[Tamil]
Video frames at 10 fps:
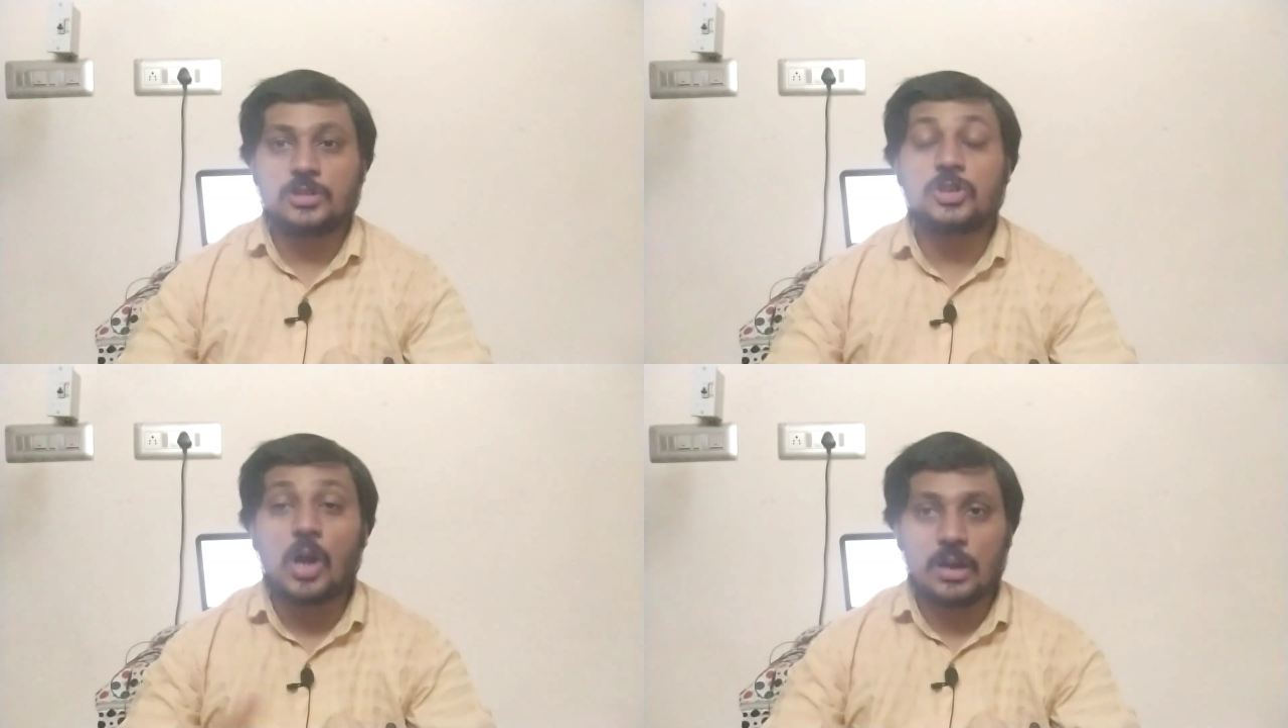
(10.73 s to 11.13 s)

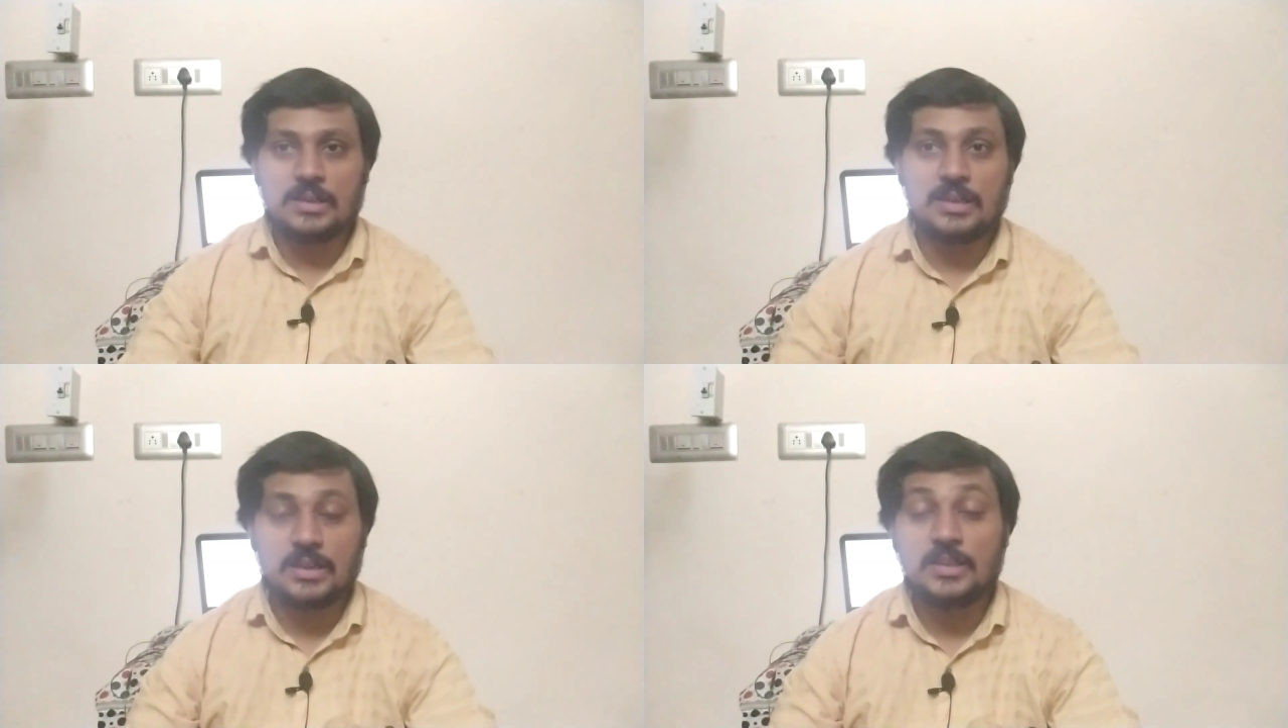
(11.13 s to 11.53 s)

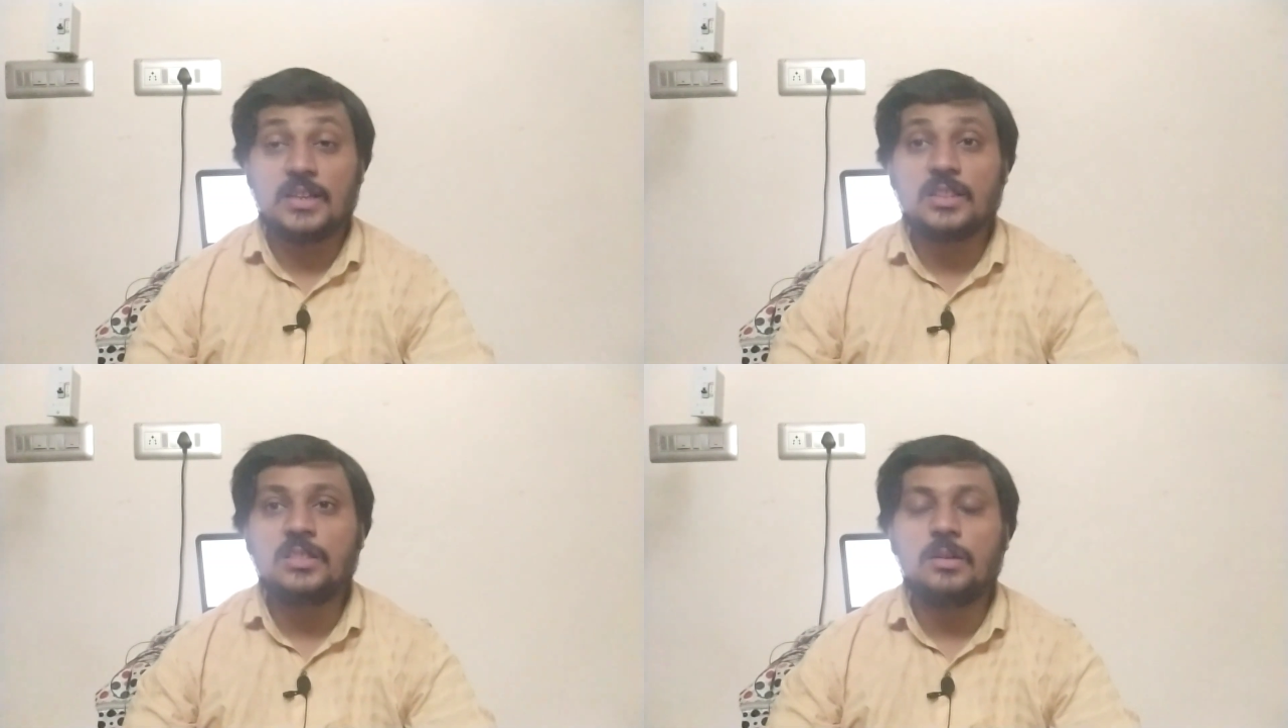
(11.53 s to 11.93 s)
ஸ்டாக்கில்
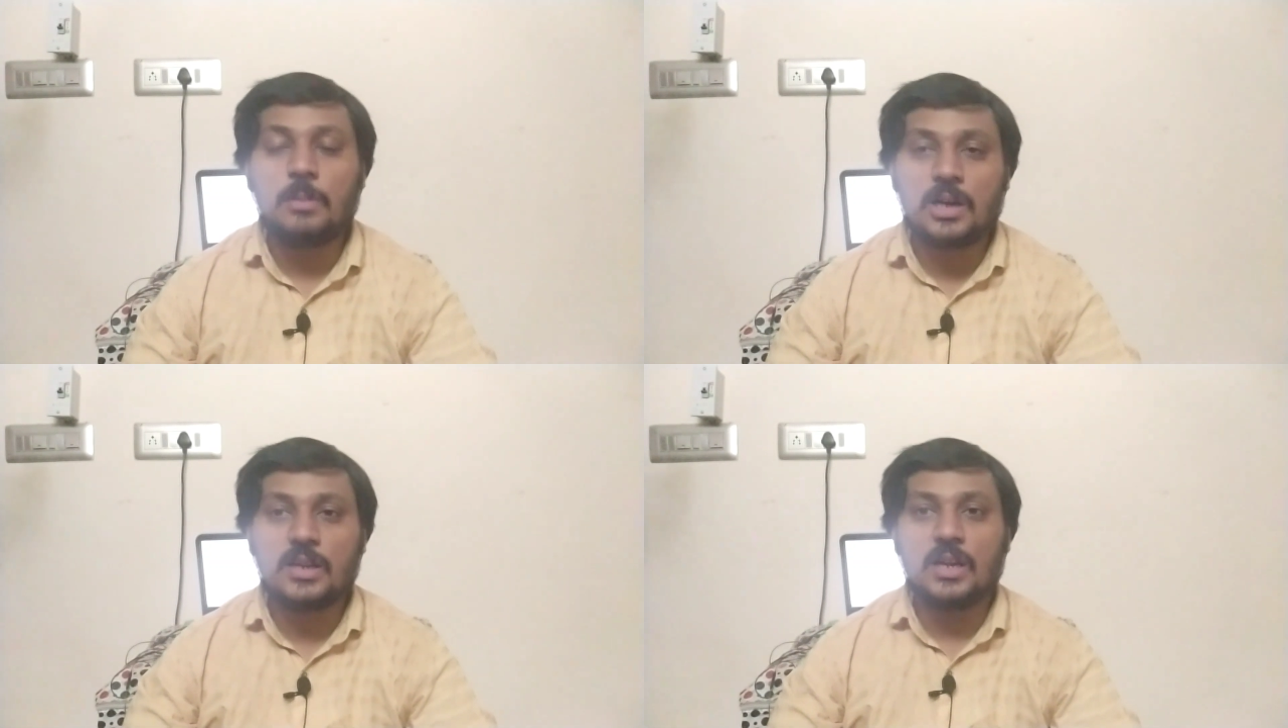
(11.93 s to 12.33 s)
எந்த
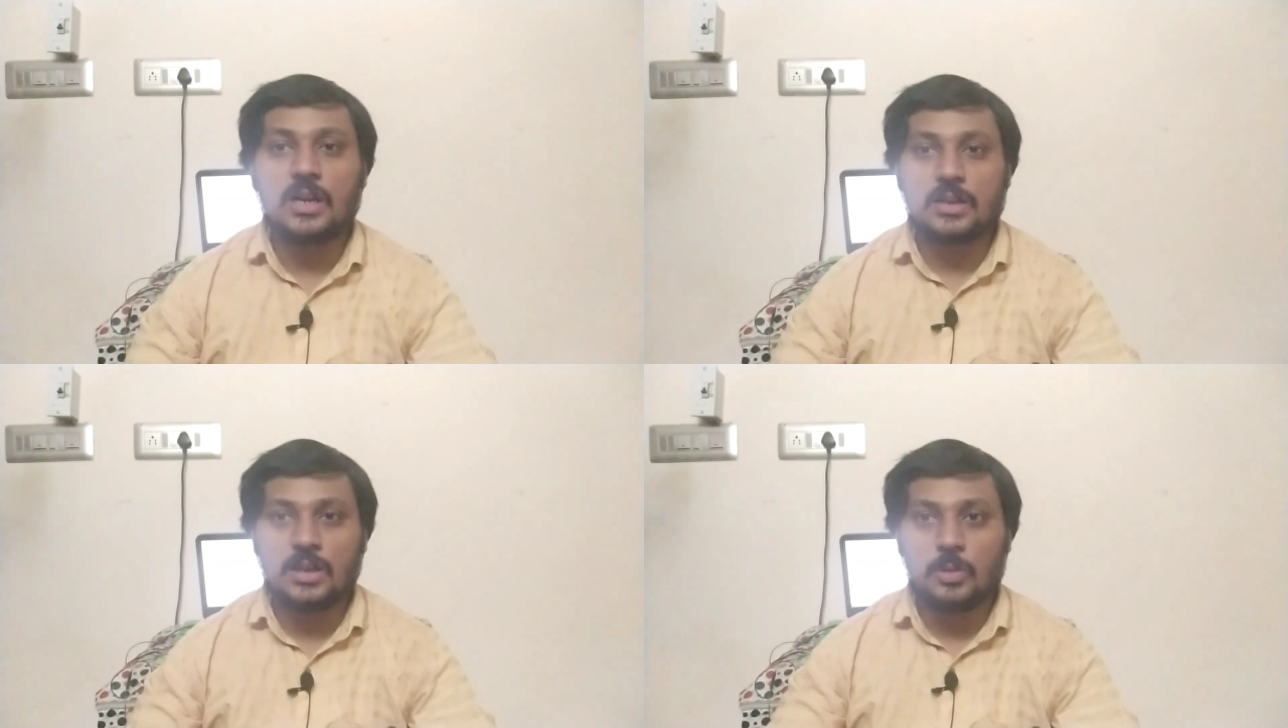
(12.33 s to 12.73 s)

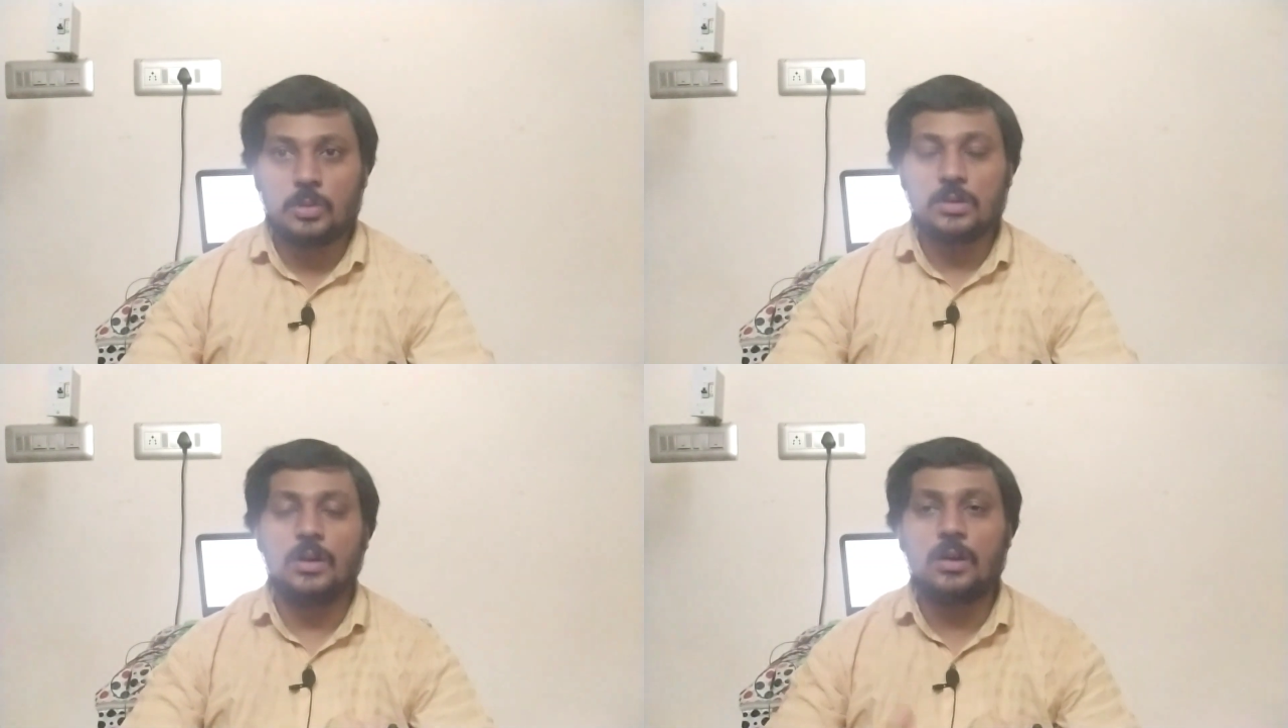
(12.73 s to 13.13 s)
மாதிரியான
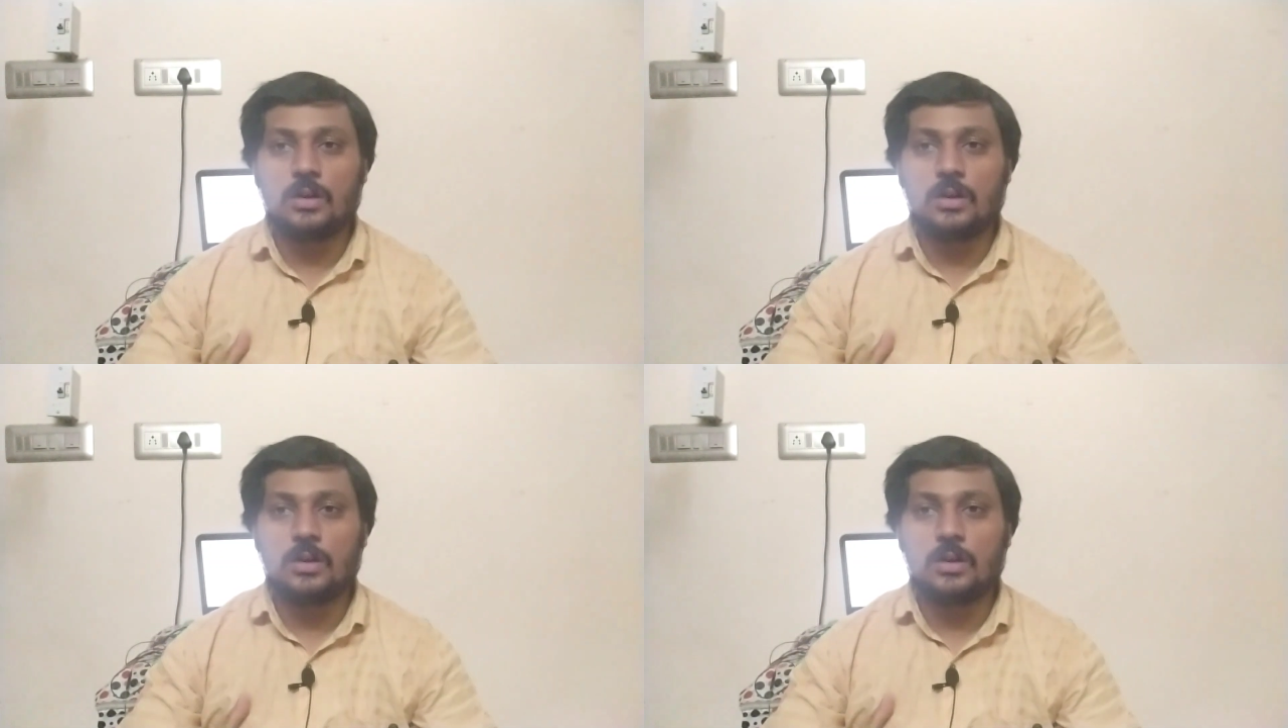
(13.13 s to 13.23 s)
ஒரு